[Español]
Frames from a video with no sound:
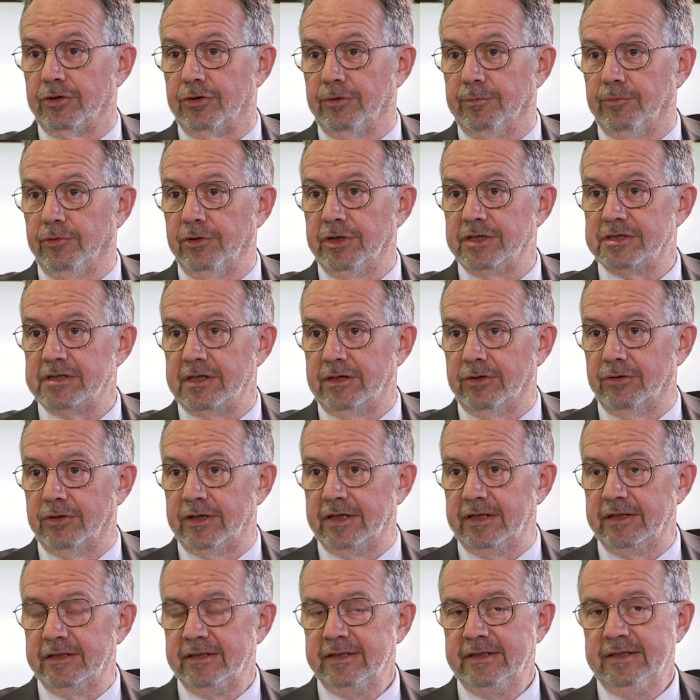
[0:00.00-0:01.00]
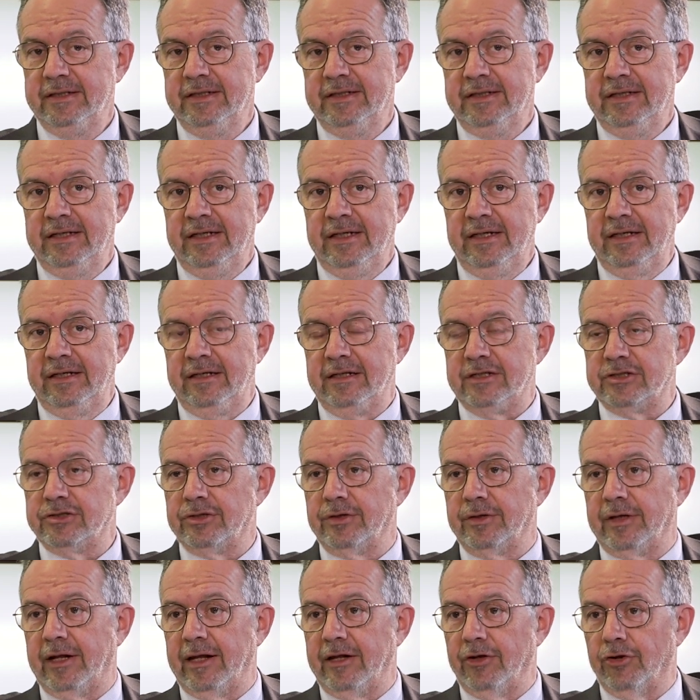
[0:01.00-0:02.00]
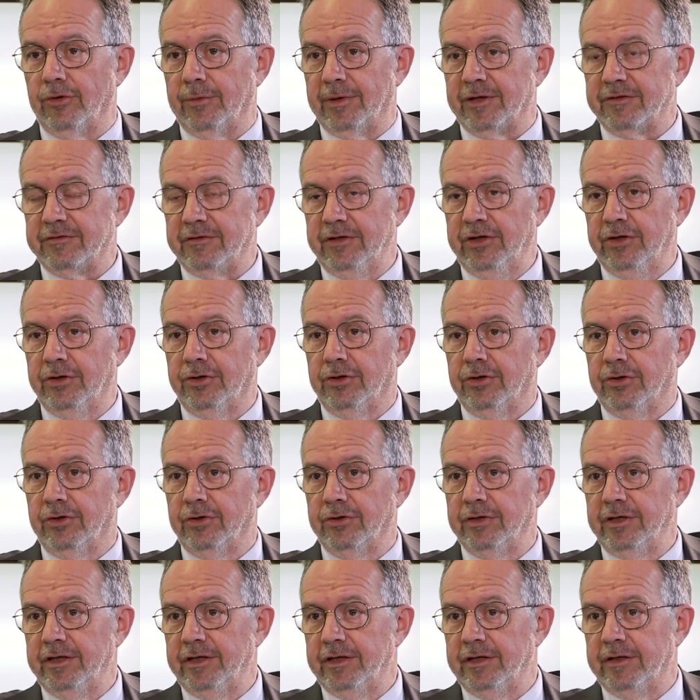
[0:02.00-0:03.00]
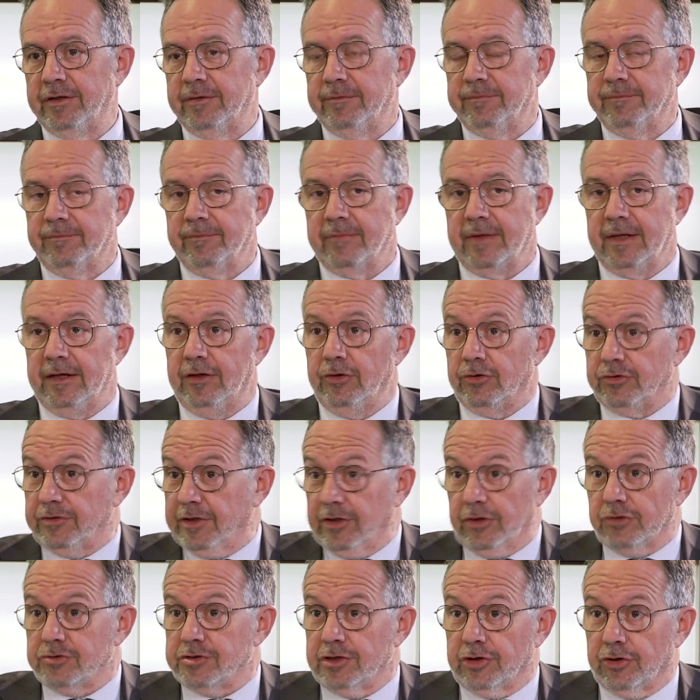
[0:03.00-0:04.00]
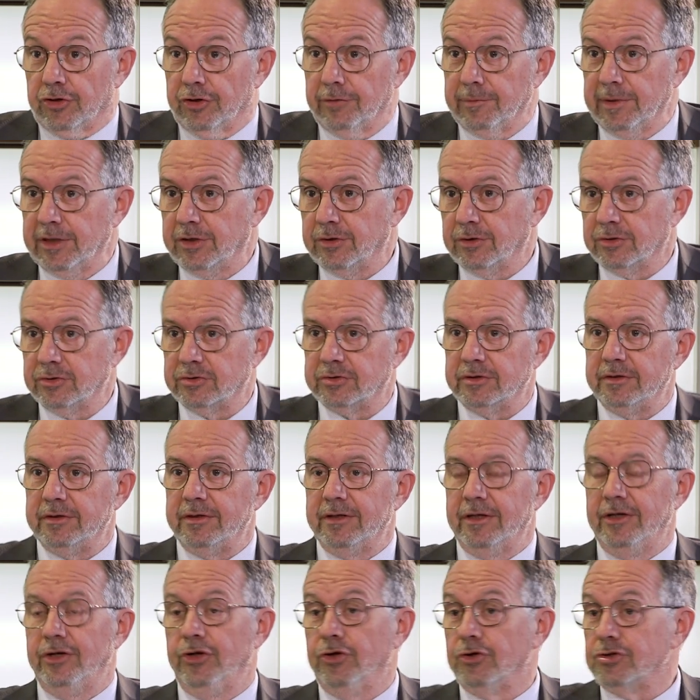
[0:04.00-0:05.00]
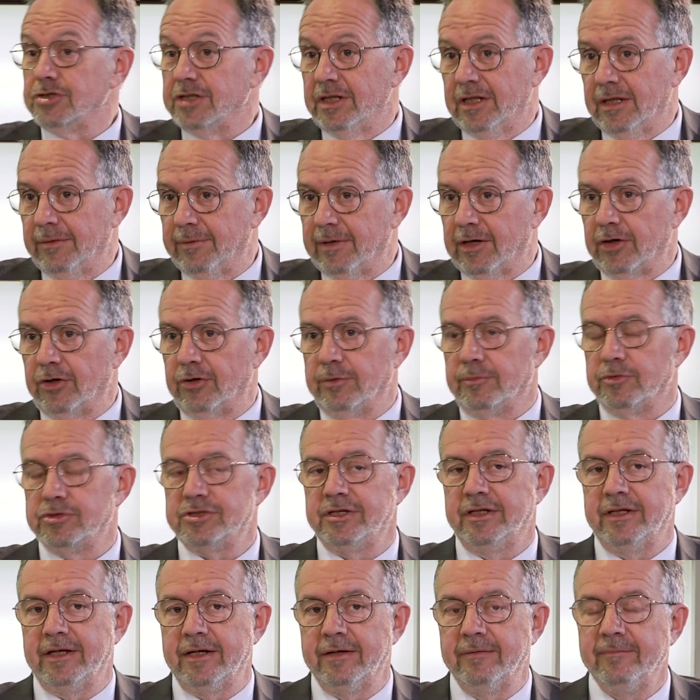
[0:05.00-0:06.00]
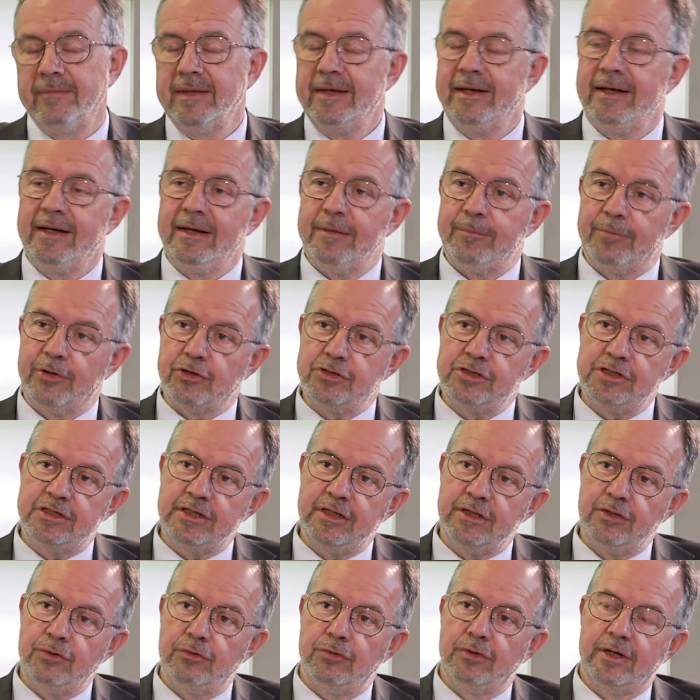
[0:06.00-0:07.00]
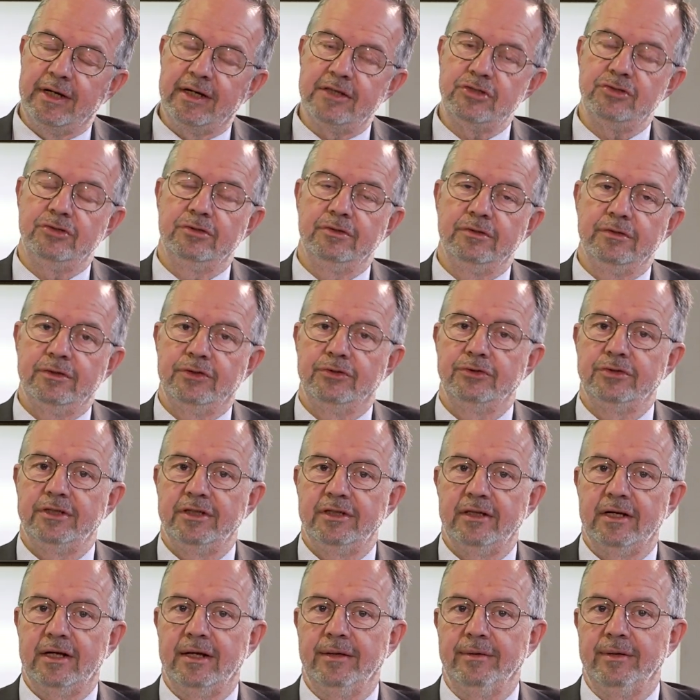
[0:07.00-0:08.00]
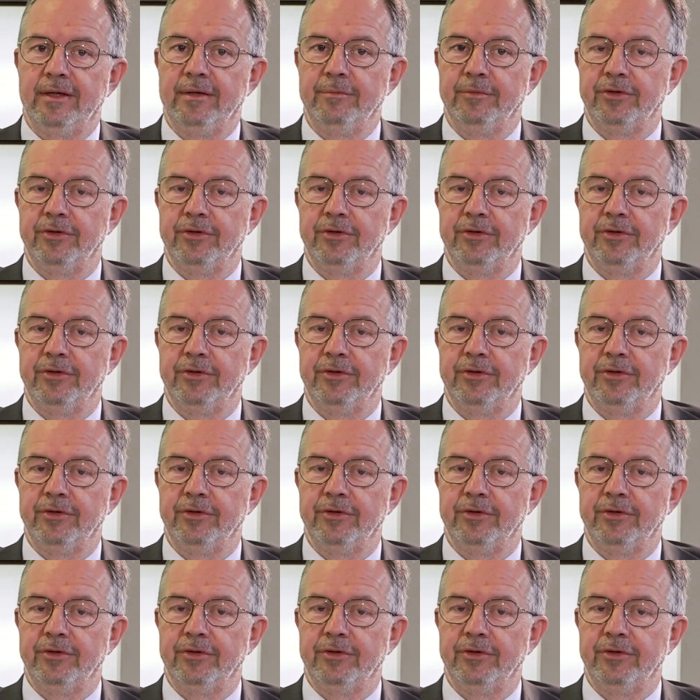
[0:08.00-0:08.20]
cómo es ahora, y esto de la innovación y los ciclos económicos no se daban como se dan, pero sí se dio un caso que usted acaba de